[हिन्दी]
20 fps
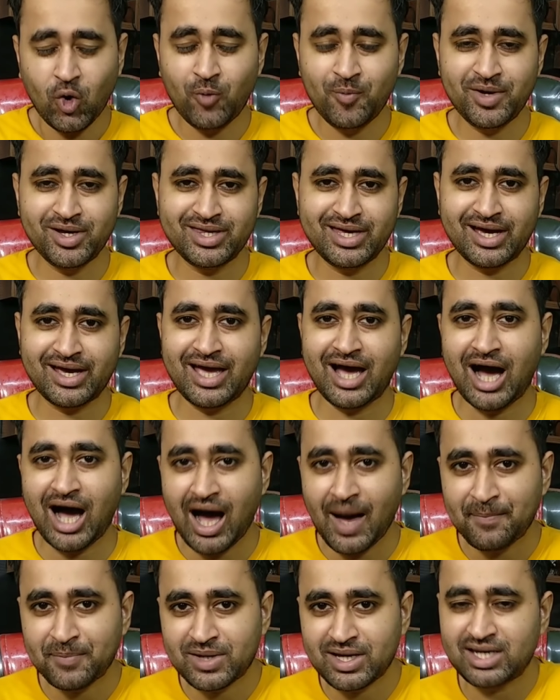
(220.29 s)
उम्मीद है कि
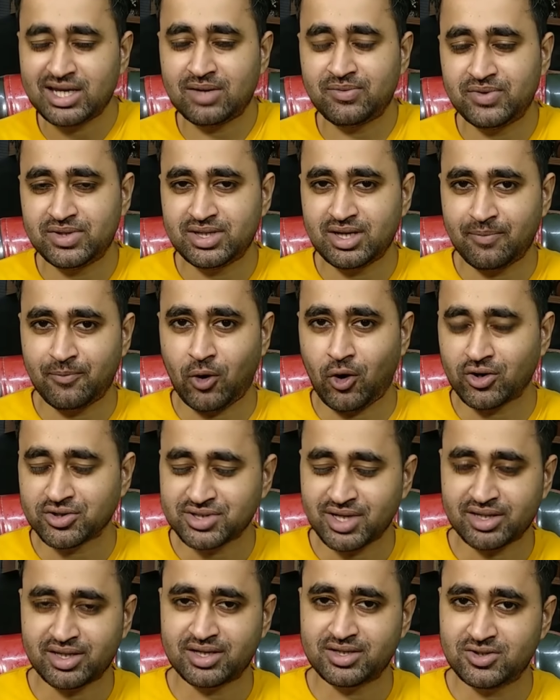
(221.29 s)
आपके लिए भी ये बहुत
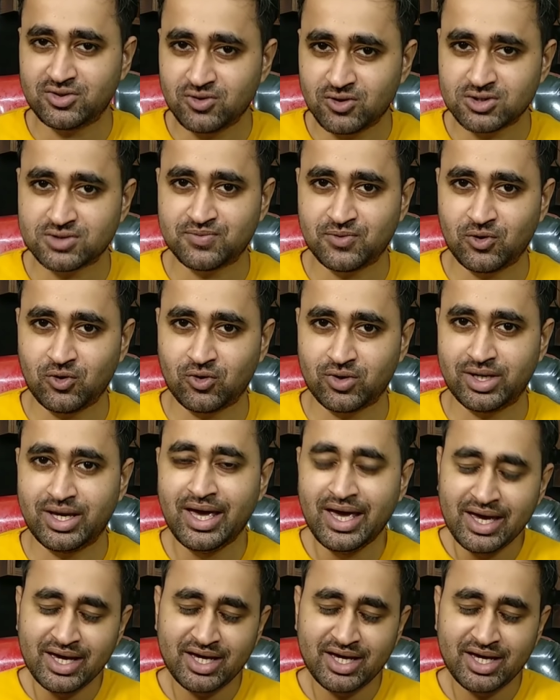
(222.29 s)
ज़्यादा यूज़फुल होगी